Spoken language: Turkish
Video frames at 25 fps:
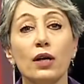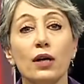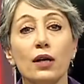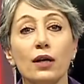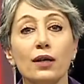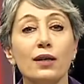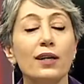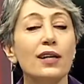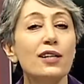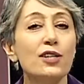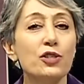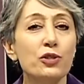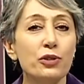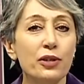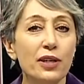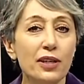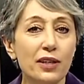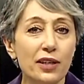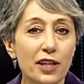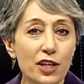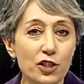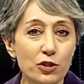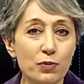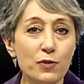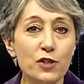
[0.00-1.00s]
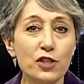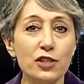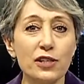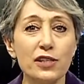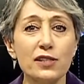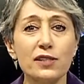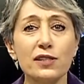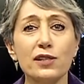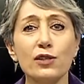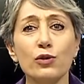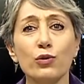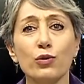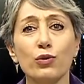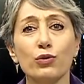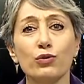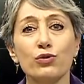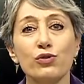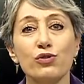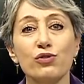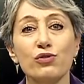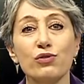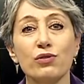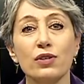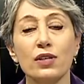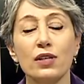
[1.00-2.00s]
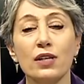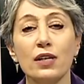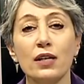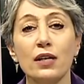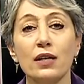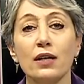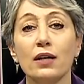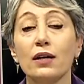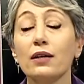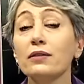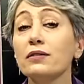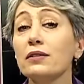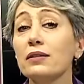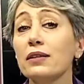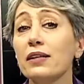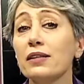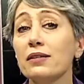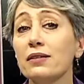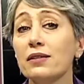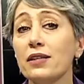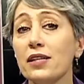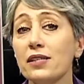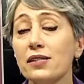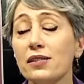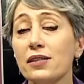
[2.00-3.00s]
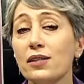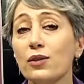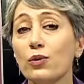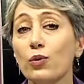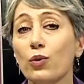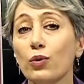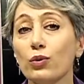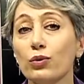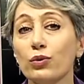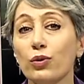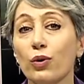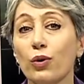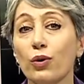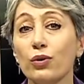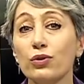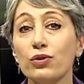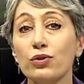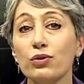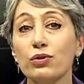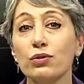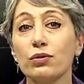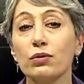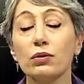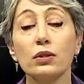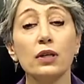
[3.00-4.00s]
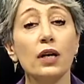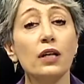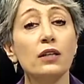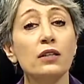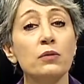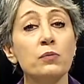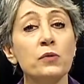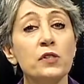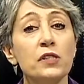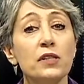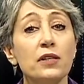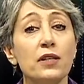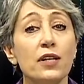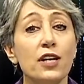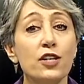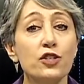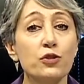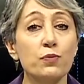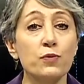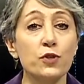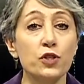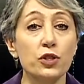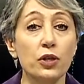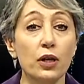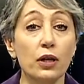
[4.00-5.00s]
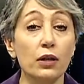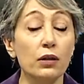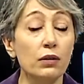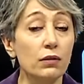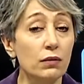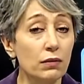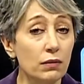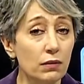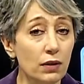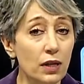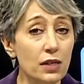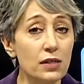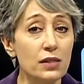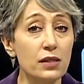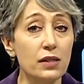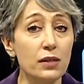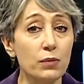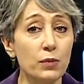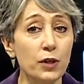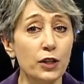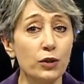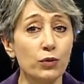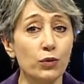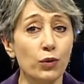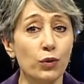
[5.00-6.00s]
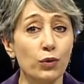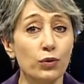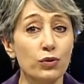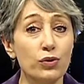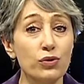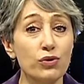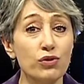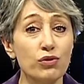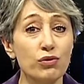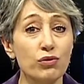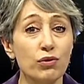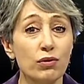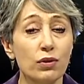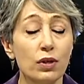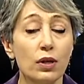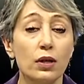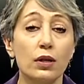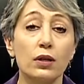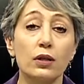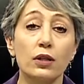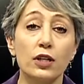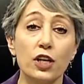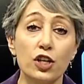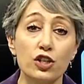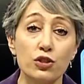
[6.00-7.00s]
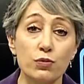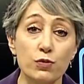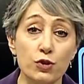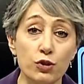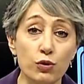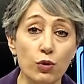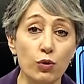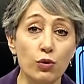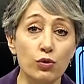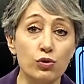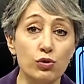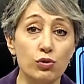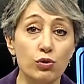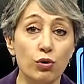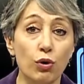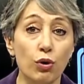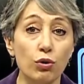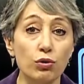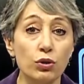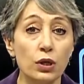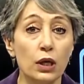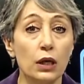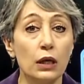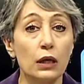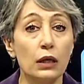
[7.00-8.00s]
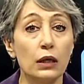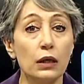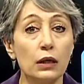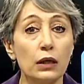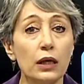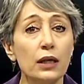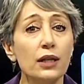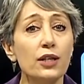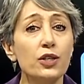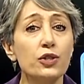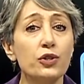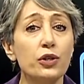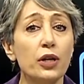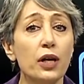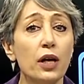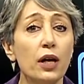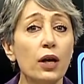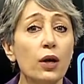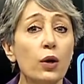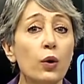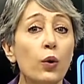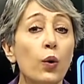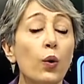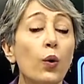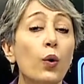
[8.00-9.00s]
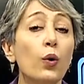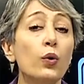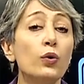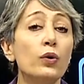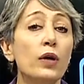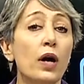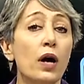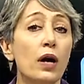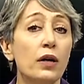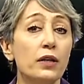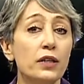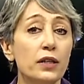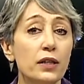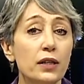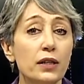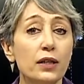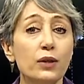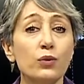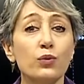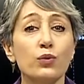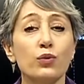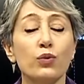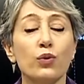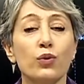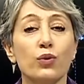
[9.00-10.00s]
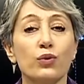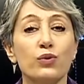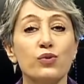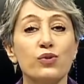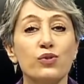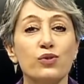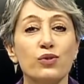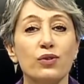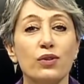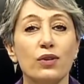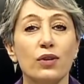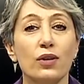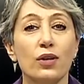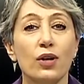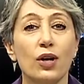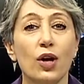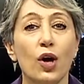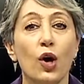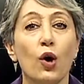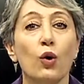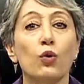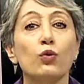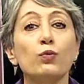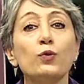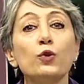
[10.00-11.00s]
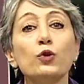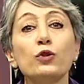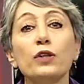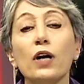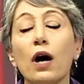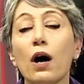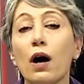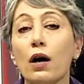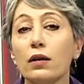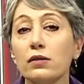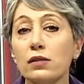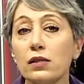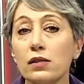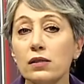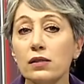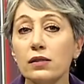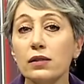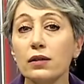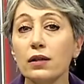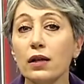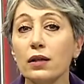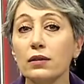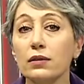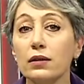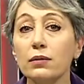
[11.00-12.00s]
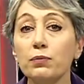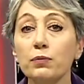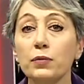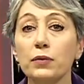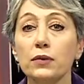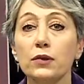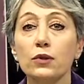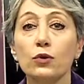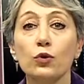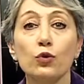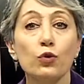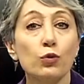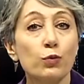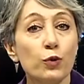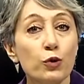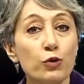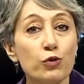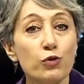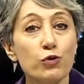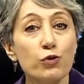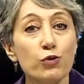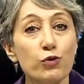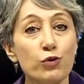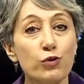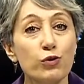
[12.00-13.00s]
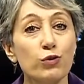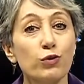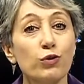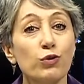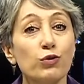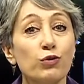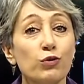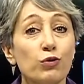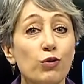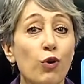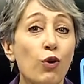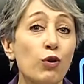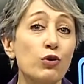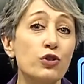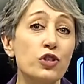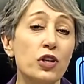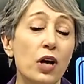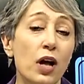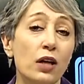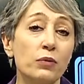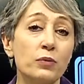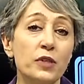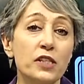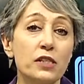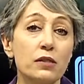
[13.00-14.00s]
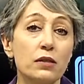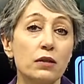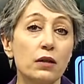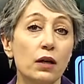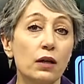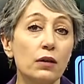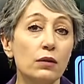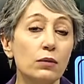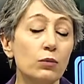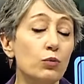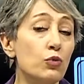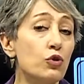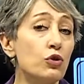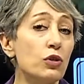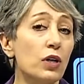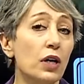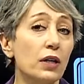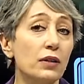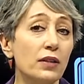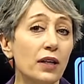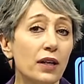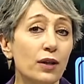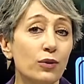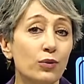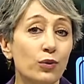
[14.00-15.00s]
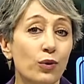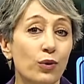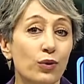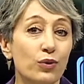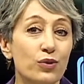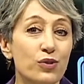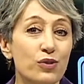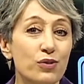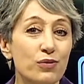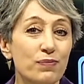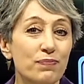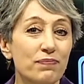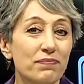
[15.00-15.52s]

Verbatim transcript: geleceği geçmişle siliyoruz. Anıların esiri oluyor, Kendimizi geçmişe teslim ediyoruz, geçmişi özlüyor, geleceğe ön yargıyla yürüyoruz. Umuda haksızlık edip umutsuzluğun rol çalmasına müsaade ediyoruz.